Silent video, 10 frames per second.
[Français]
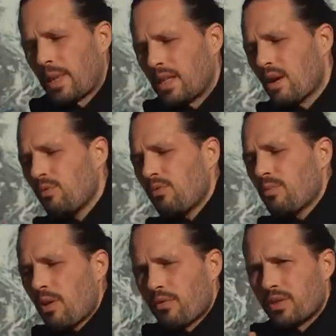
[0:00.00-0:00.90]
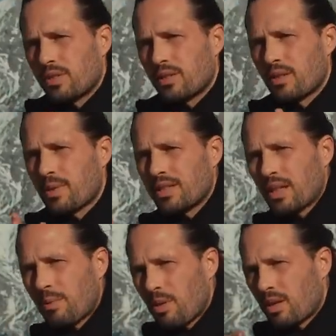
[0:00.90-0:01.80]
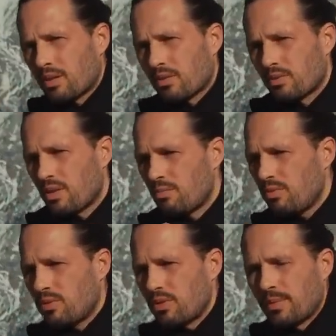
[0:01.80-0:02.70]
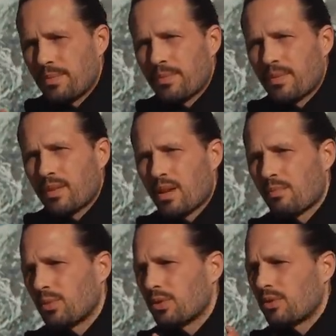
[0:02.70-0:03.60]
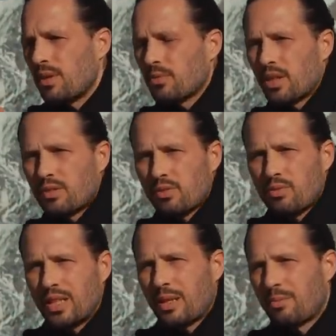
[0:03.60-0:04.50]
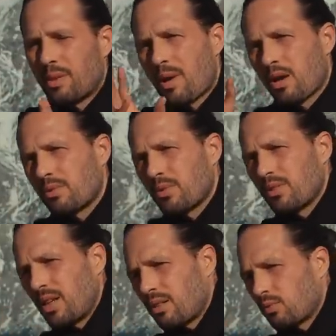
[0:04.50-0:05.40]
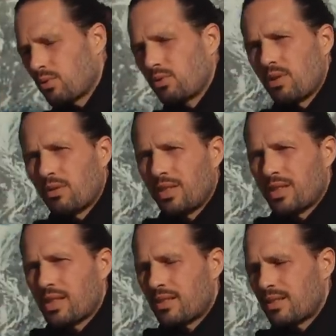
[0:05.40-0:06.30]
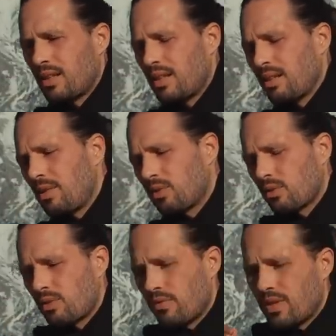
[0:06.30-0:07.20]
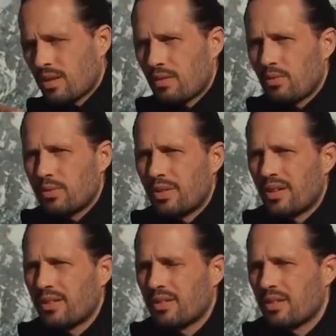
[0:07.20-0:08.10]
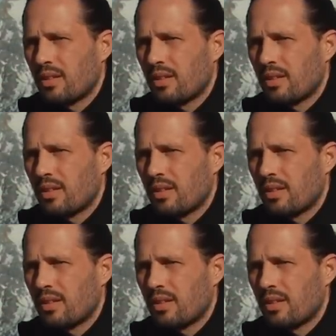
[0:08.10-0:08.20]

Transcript: Et il y a un mouvement en fait, c'est comme un serpent l'attention, elle bouge. À un moment donné, mon attention elle est captée par un commentaire, donc je sors de l'exercice. Là, je reviens dans l'odeur.